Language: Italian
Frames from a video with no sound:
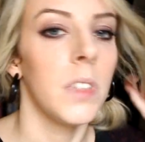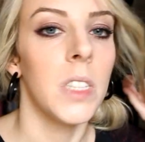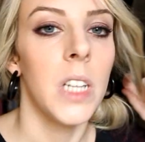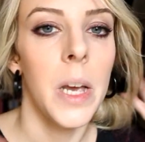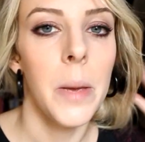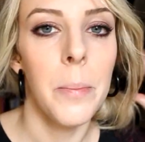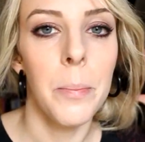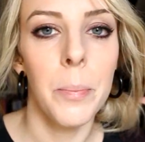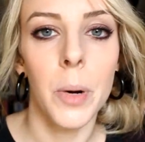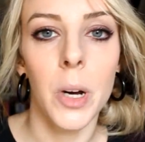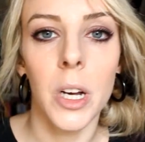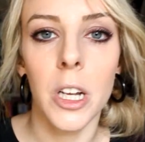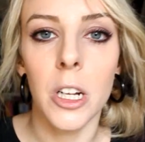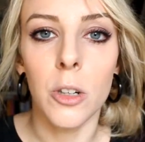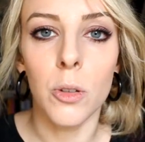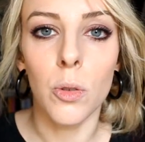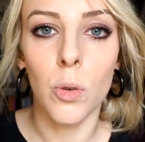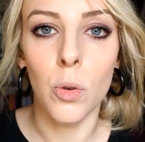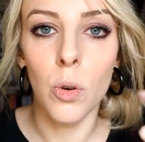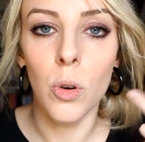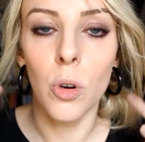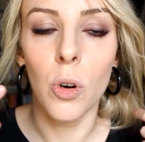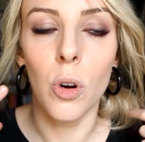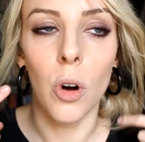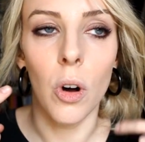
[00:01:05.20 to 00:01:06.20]
e poi il
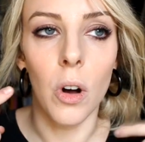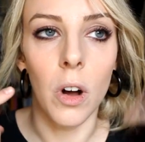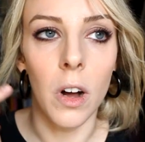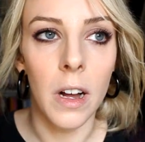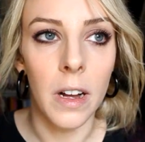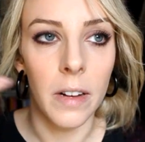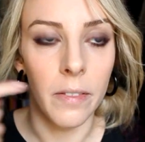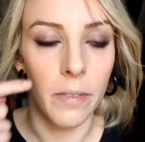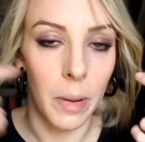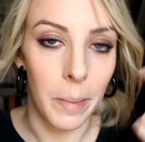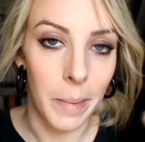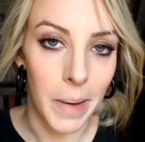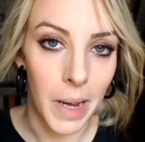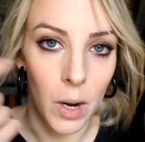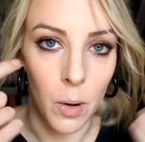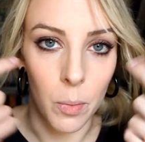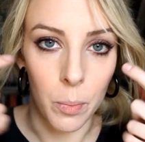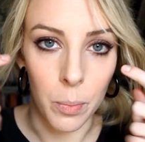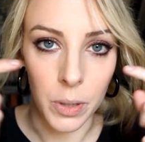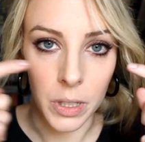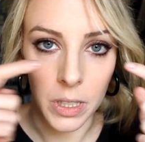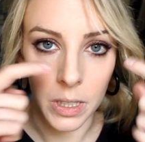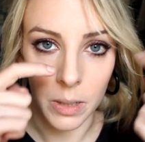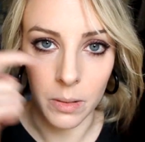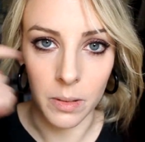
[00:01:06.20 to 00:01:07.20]
trucco, vabbè
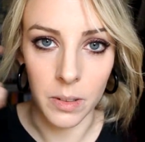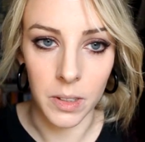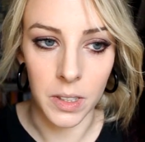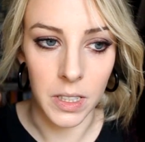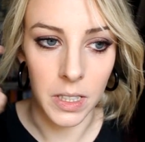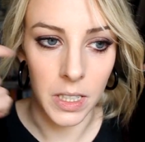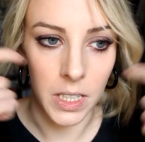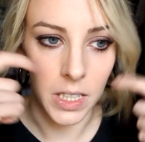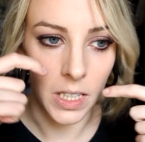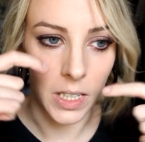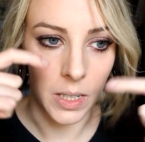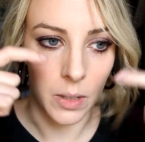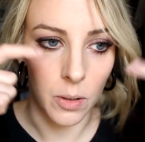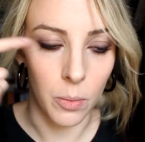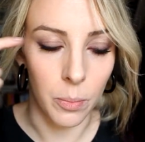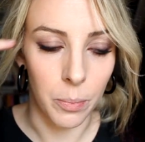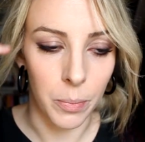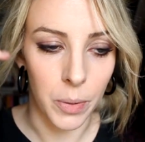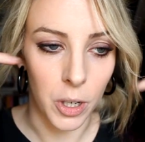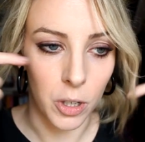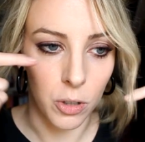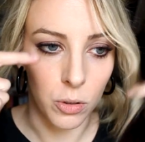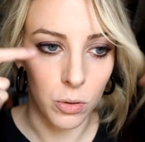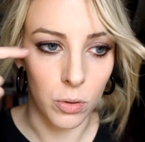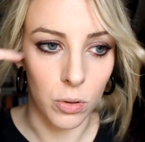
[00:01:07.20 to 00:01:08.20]
un po' di
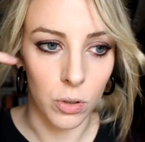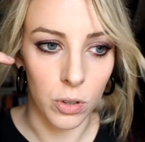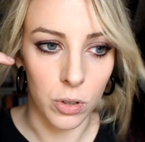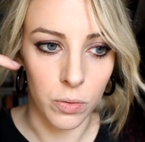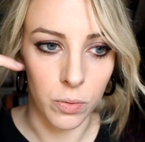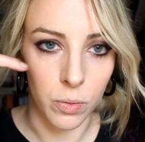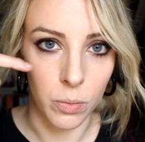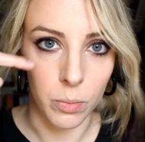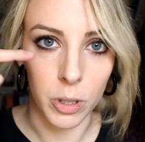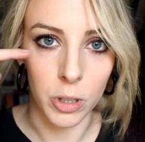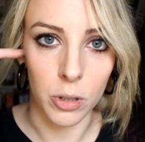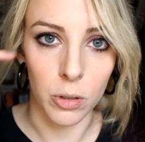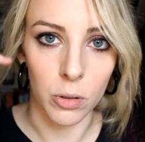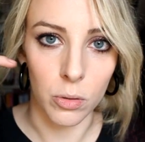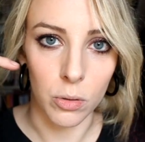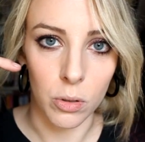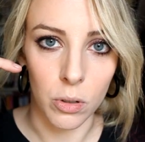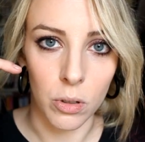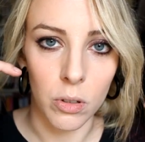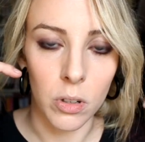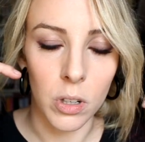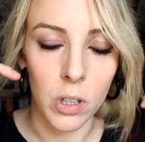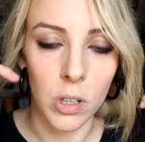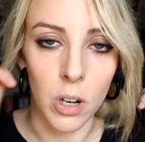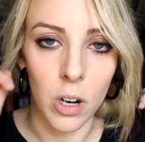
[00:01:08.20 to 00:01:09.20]
ombretto sfumato
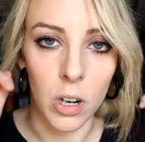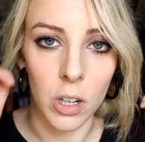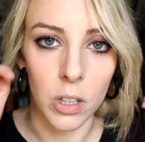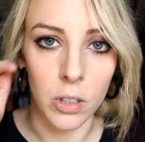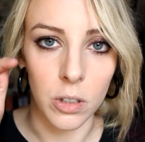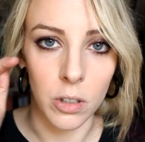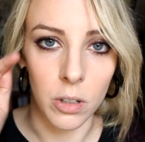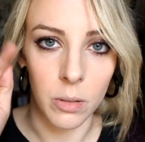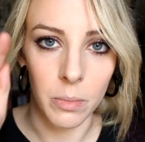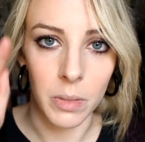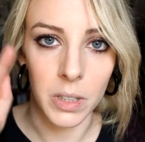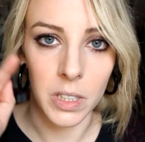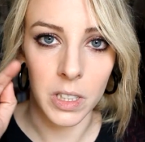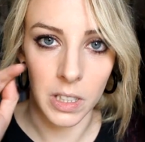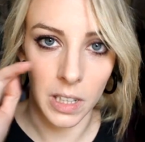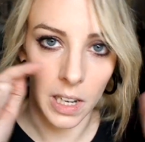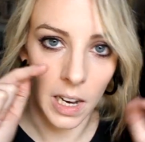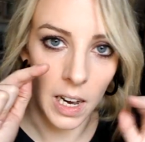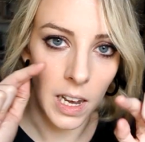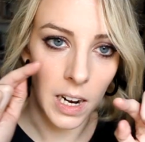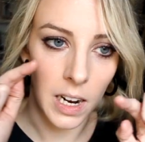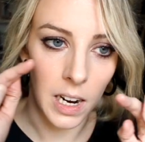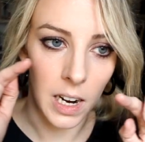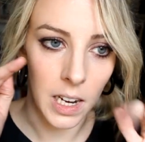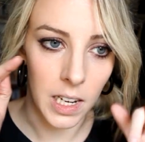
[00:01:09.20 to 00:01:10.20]
intorno all'occhio, il
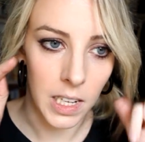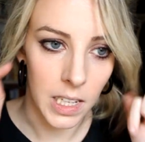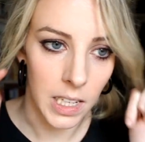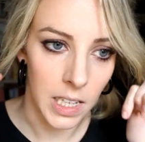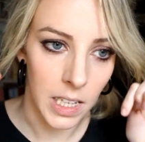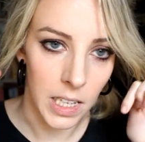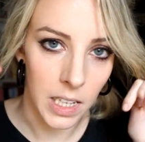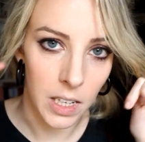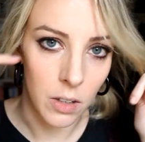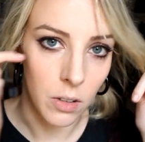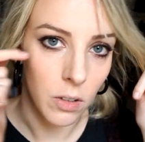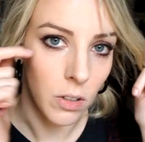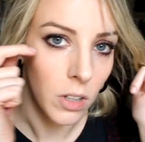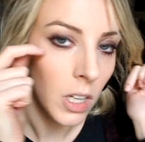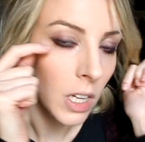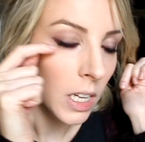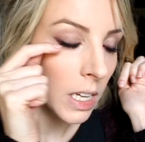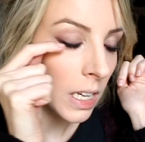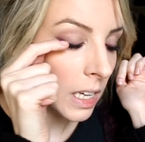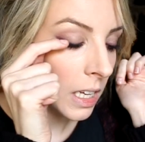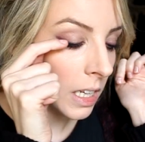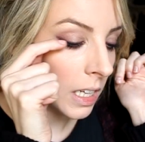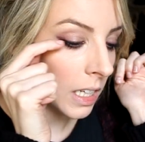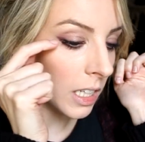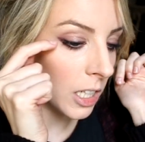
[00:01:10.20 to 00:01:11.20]
mascara e
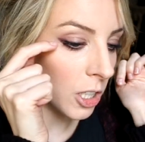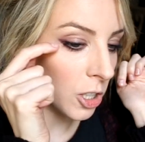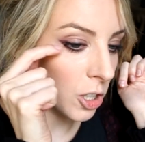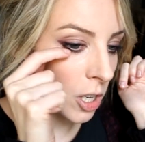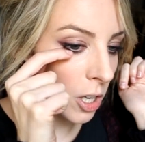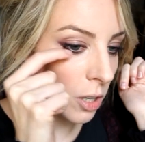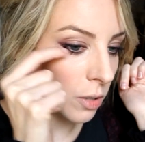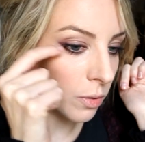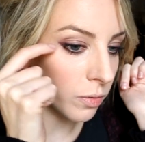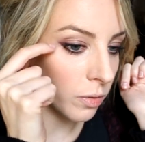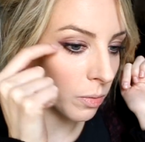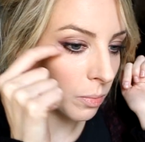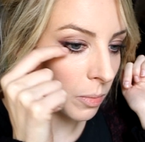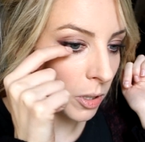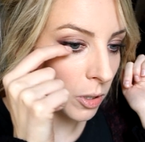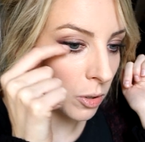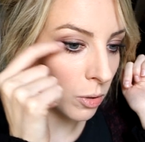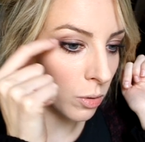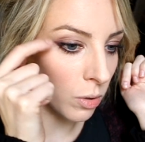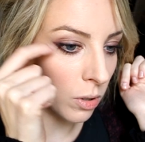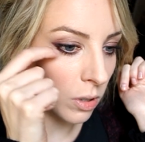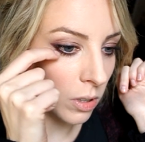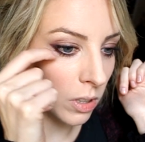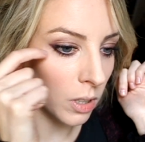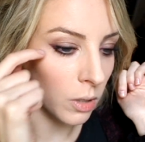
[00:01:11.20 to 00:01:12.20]
il casual sfumato
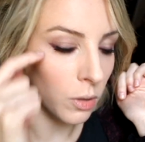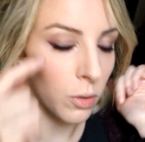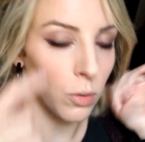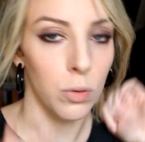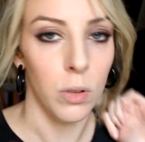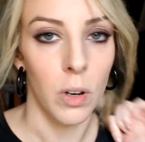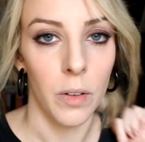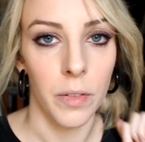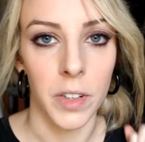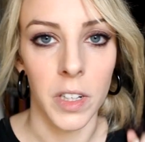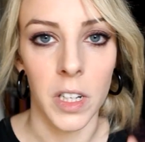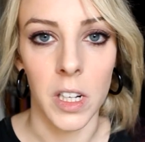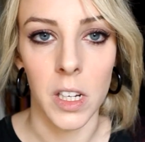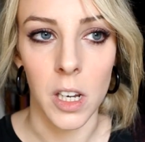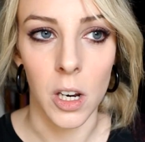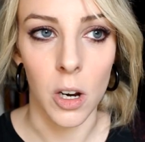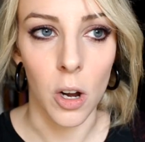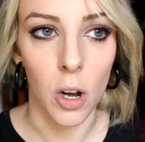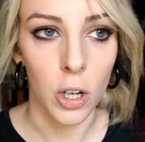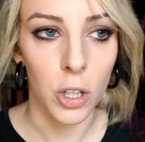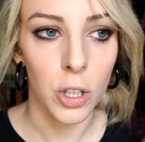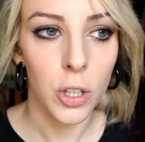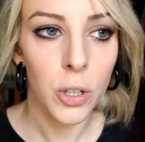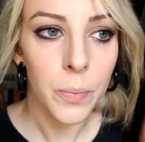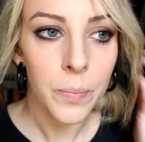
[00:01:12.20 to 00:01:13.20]
soltanto sulla fine
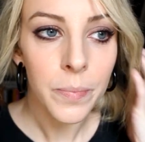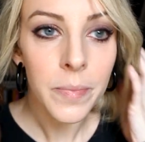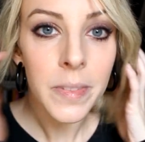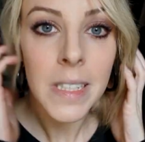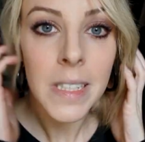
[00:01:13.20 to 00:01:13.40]
dell'occhio